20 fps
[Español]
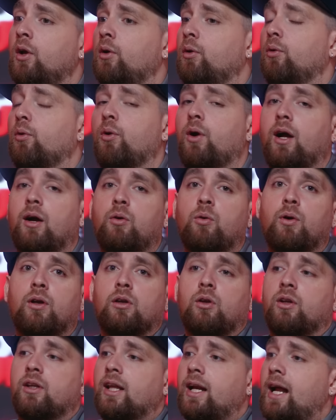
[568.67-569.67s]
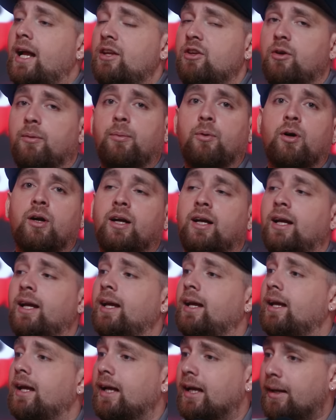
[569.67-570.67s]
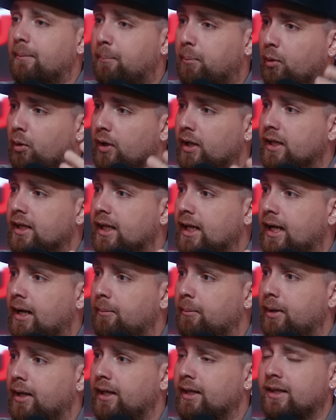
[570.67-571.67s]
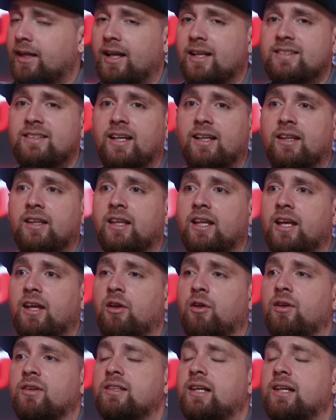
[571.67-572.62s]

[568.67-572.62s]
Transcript: un acuerdo extraño, porque es que políticamente el sentido de